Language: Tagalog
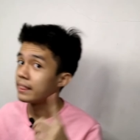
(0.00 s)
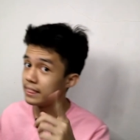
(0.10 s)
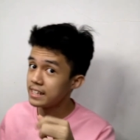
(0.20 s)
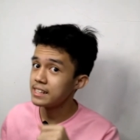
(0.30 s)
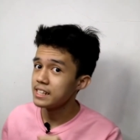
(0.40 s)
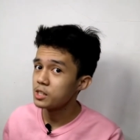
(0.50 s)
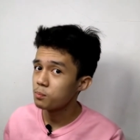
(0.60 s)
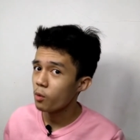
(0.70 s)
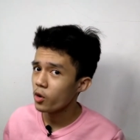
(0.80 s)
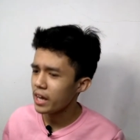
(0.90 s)
This is
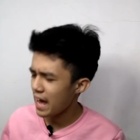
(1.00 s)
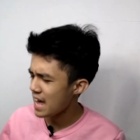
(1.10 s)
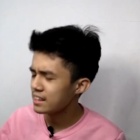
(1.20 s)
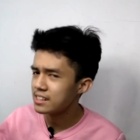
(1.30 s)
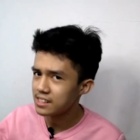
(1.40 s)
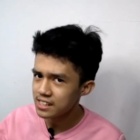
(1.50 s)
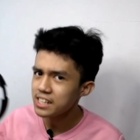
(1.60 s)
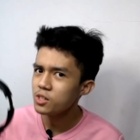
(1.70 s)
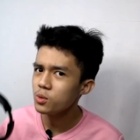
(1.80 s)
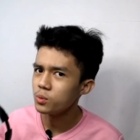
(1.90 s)
Poi and
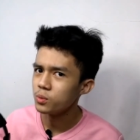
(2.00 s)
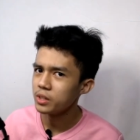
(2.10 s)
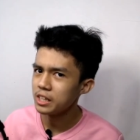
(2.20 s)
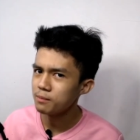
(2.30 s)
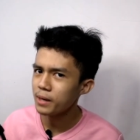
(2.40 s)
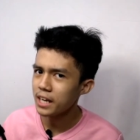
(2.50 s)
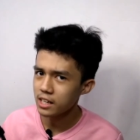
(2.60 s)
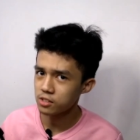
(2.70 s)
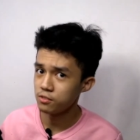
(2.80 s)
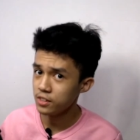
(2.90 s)
see you in my next